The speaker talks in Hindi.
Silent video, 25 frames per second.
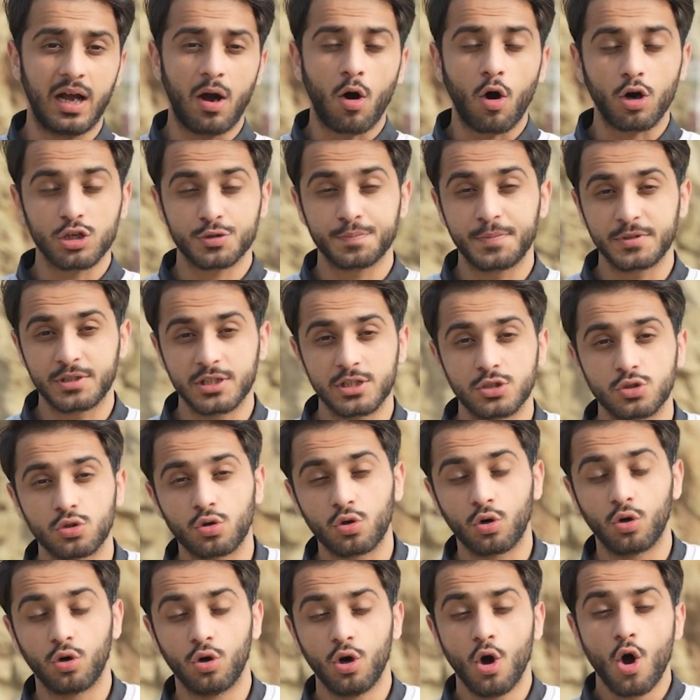हॉस्पिटल्स
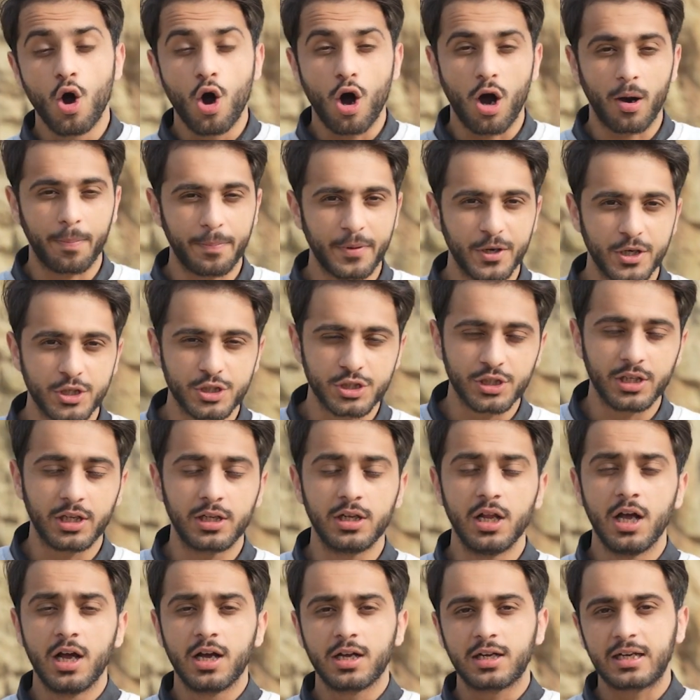को ऑपरेशनल